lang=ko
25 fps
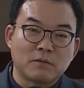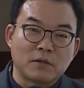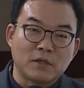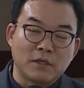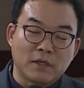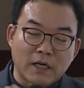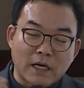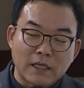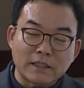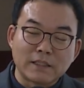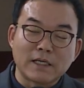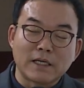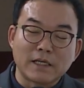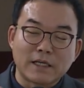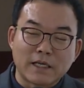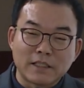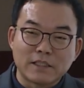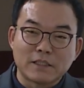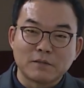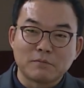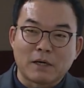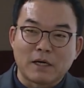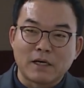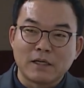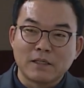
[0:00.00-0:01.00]
뭐 여러 가지가
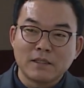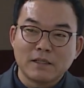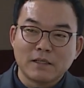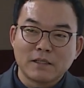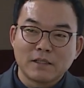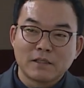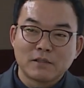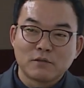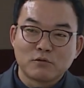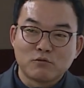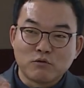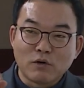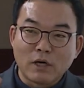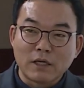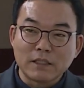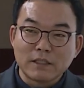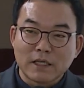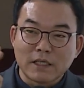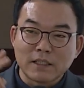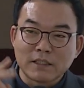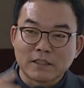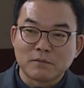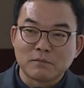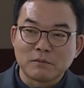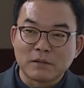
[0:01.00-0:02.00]
있겠지만 두
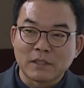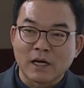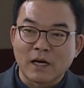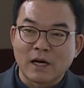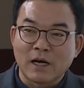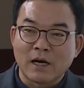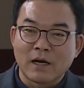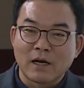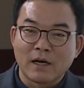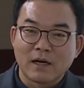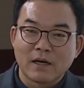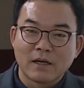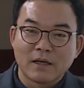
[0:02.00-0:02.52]
가지가 있습니다.